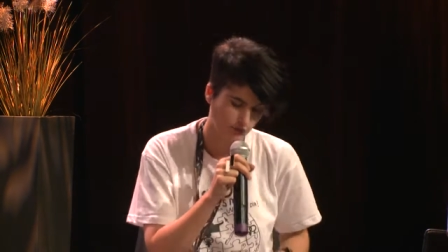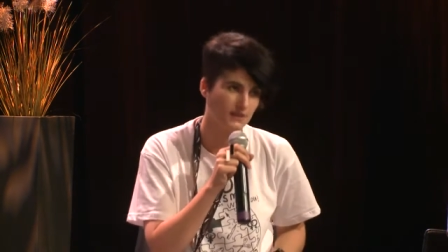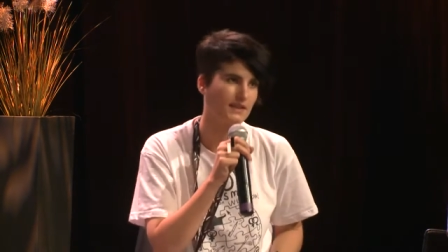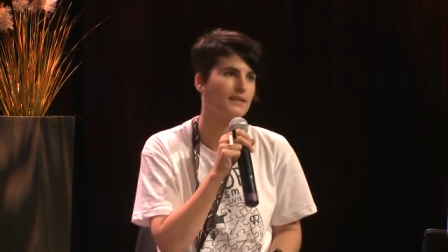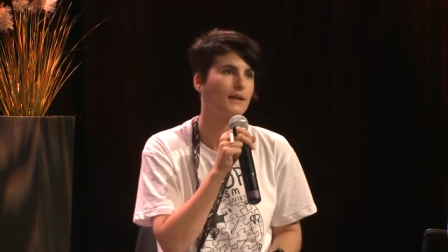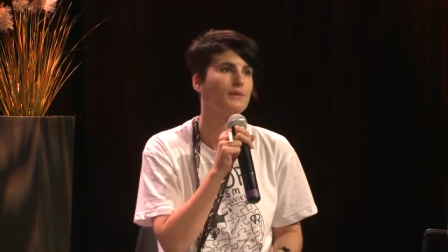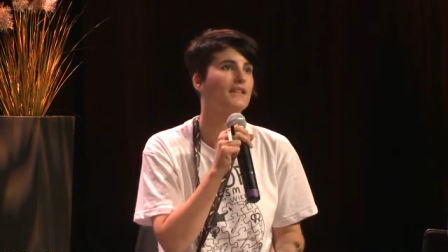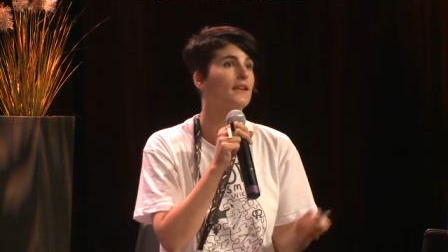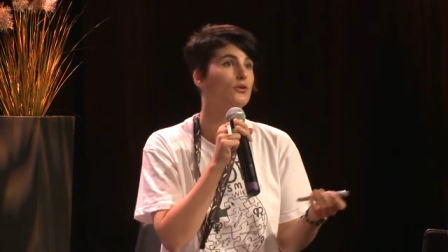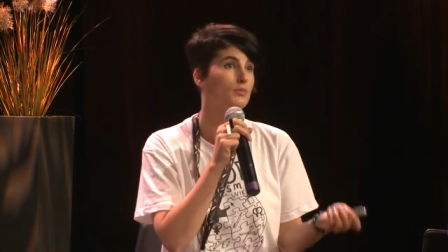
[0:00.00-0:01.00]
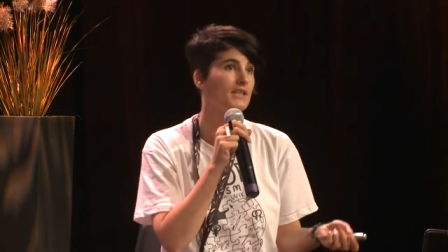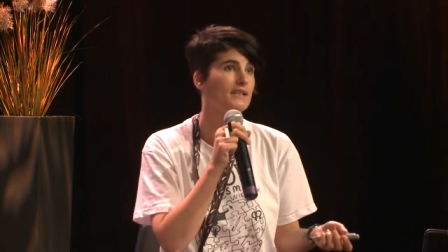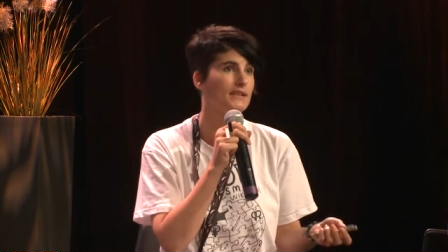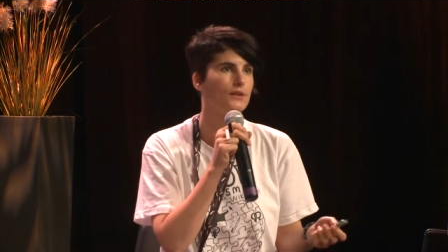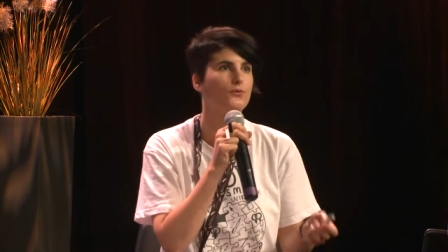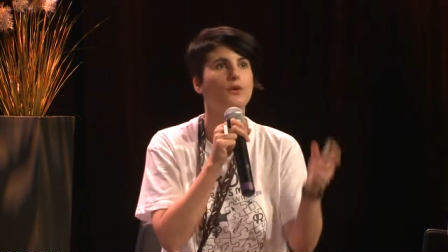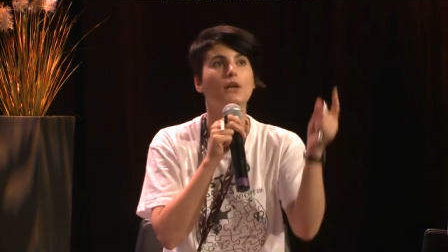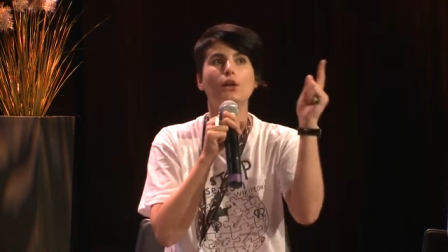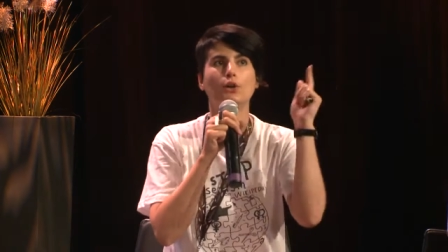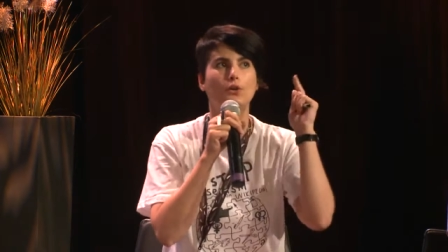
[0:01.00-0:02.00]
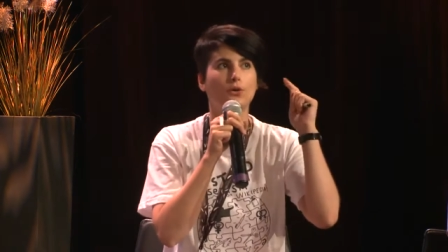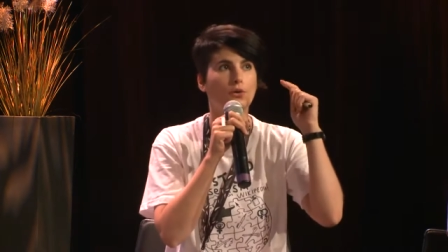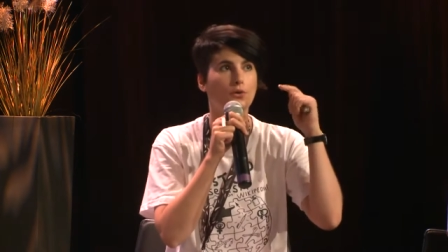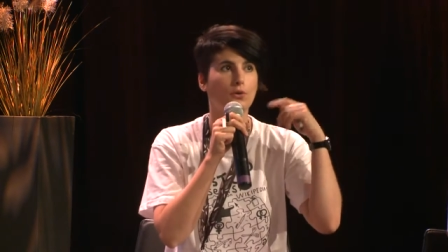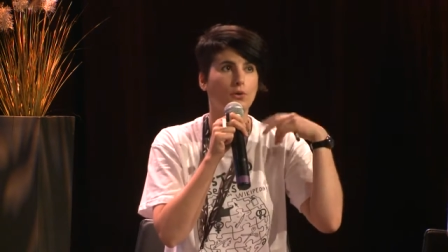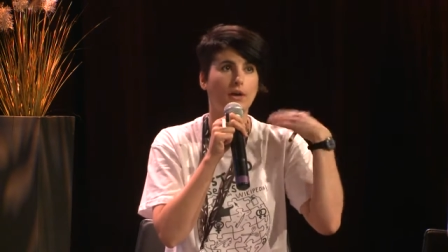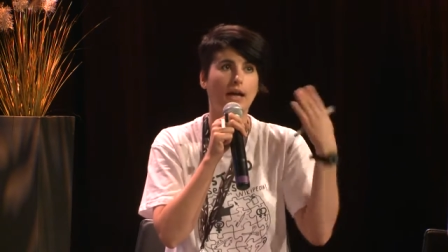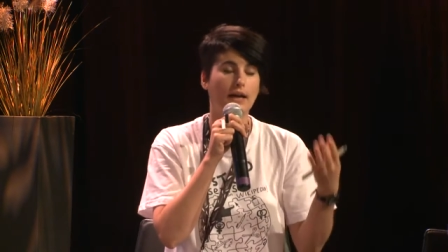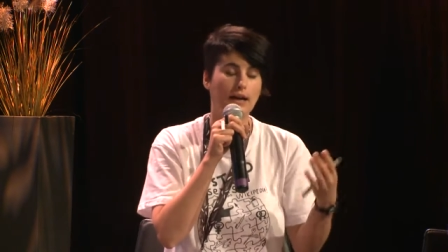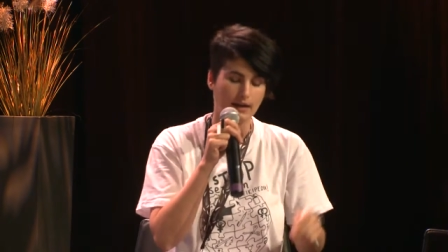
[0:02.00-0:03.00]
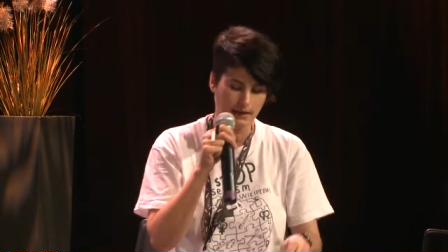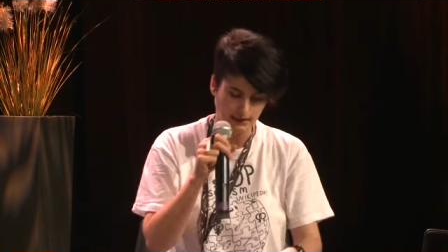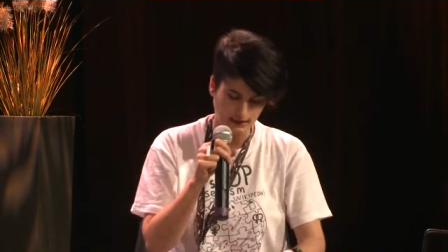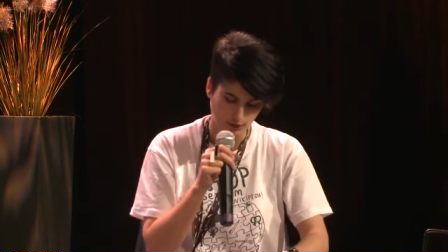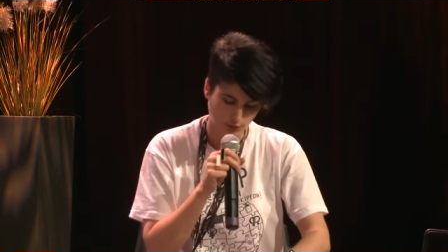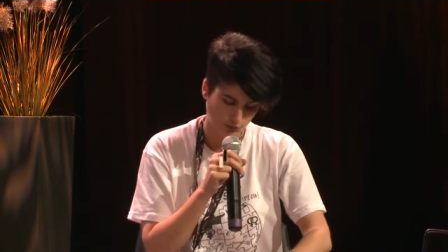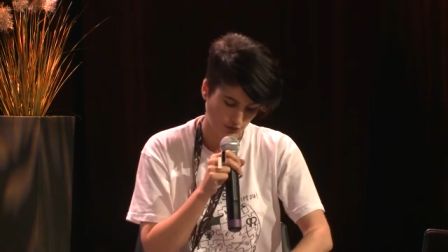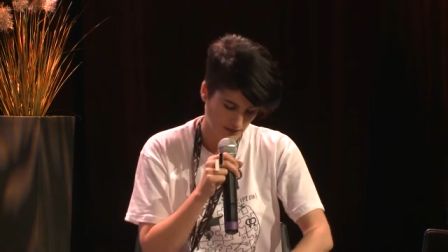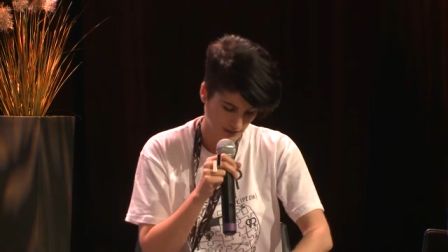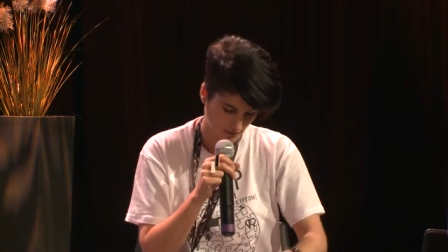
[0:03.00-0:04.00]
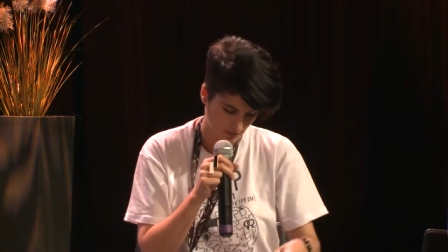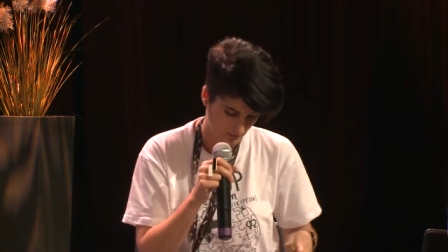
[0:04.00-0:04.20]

pense que ça serait peut-être un objectif euh, à, obtenir